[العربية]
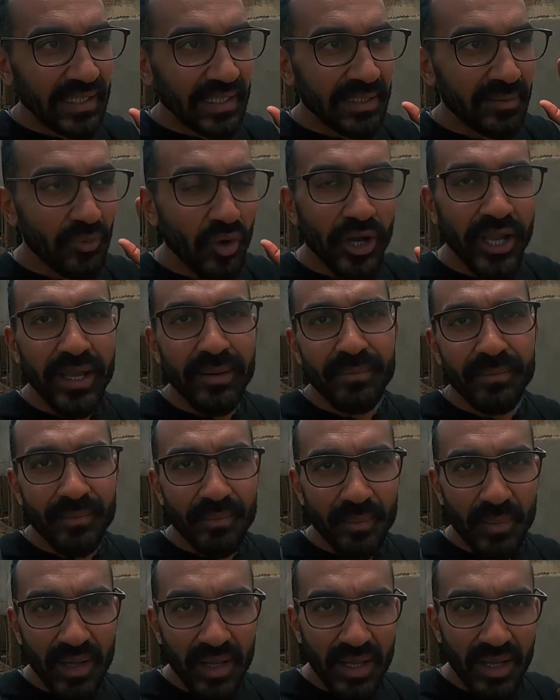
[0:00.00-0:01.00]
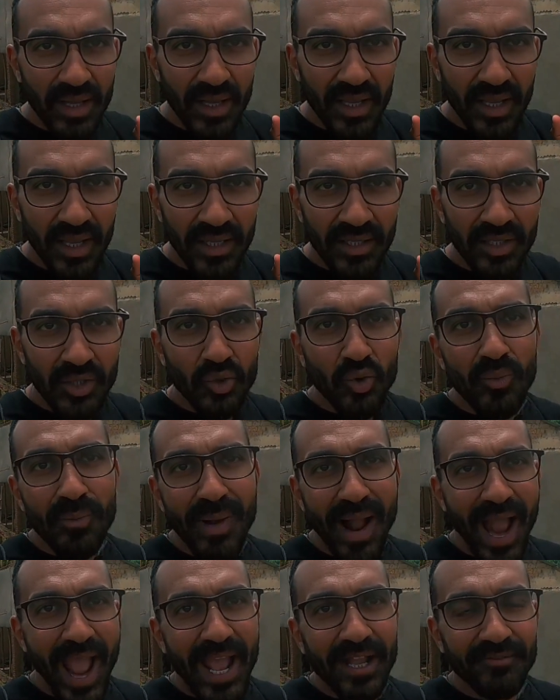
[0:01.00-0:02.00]
المهم ان يكون
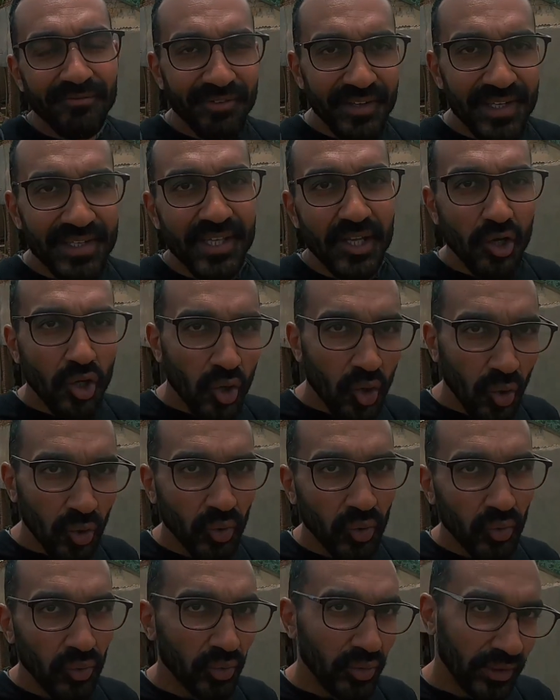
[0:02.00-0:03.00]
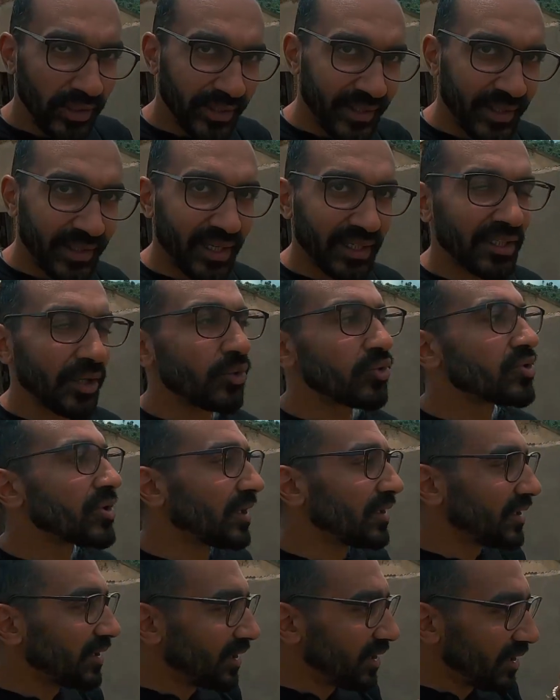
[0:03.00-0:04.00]
معاك فيزا كونغو لان انت
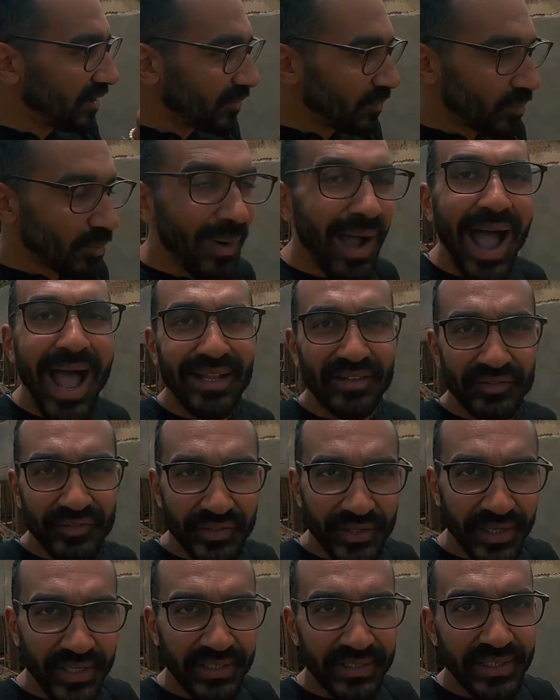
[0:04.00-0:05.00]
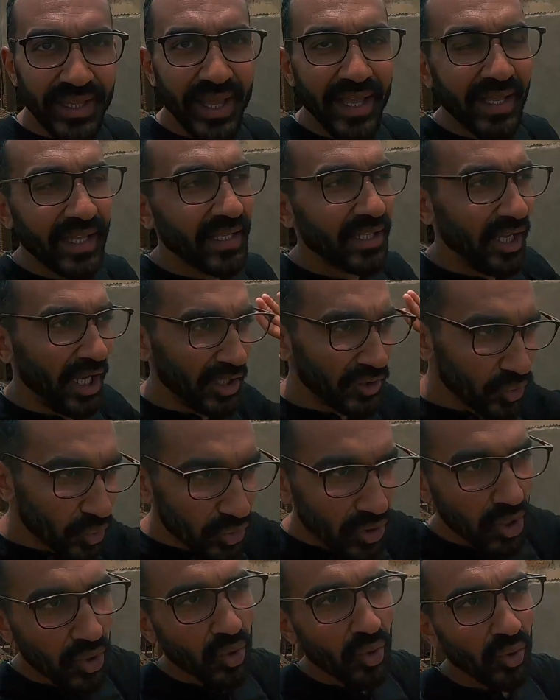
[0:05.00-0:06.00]
هتوصل مع التريل ده
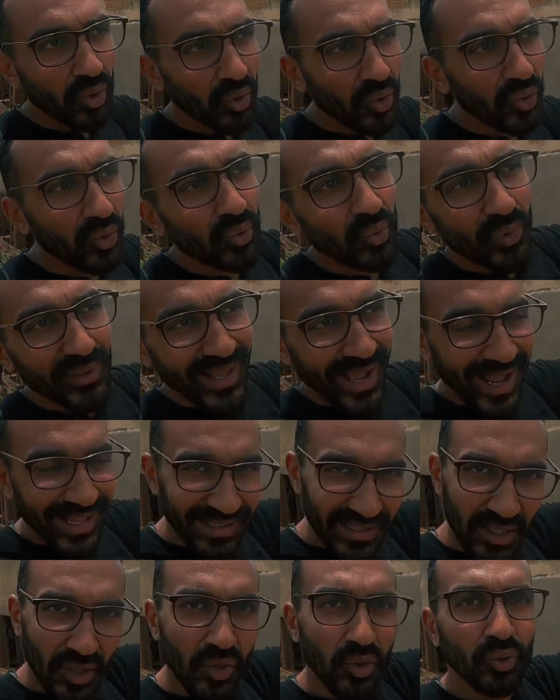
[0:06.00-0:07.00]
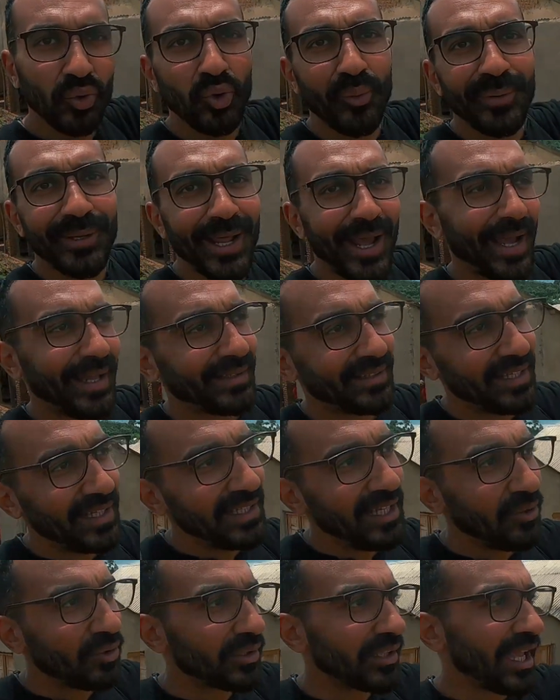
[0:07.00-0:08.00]
لحدود الكونغو وتعدي الكونغو من الناحيه
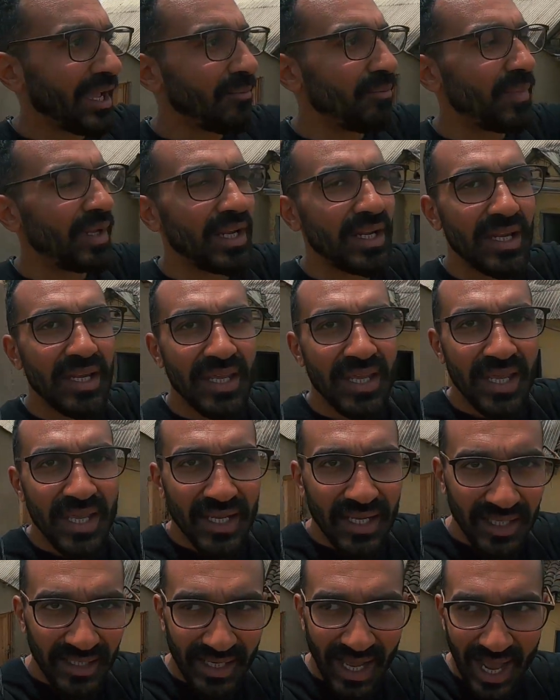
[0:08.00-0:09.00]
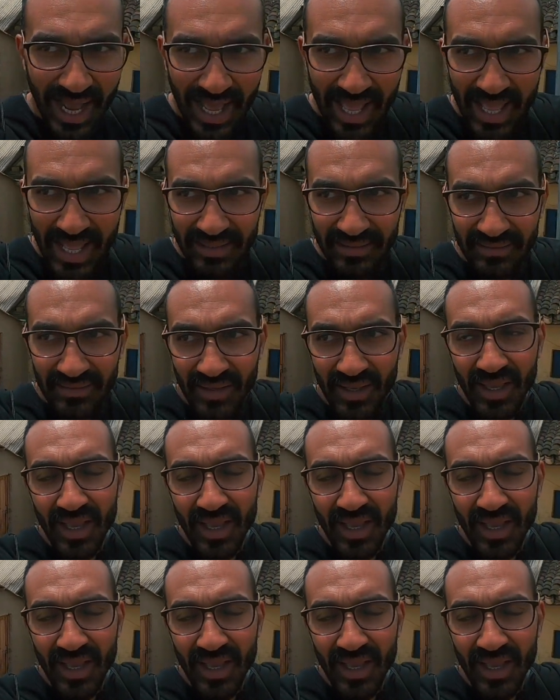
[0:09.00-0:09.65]
الثانيه وتكمل الليك لحد